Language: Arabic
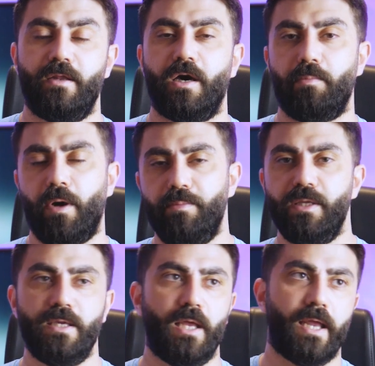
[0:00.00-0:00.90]
ال
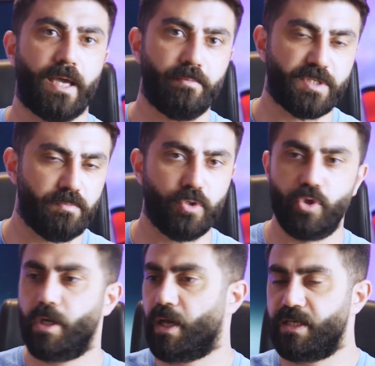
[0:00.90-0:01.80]
400 ل 500
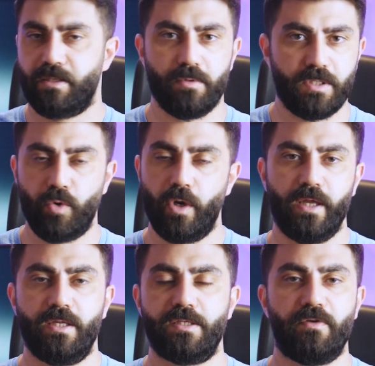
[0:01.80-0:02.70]
دولار حسب الدوله
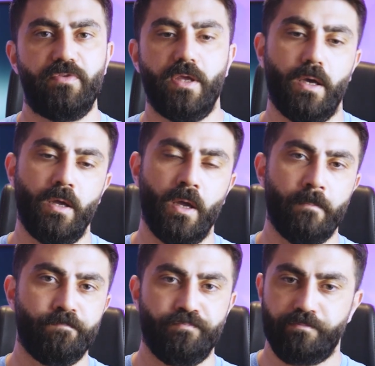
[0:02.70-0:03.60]
اللي انت فيها
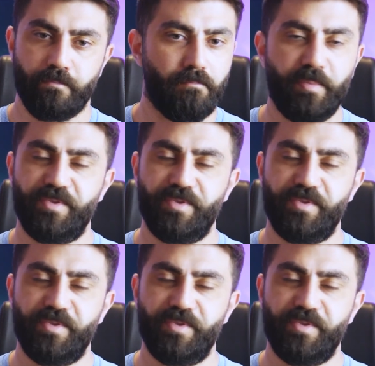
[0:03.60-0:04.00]
ما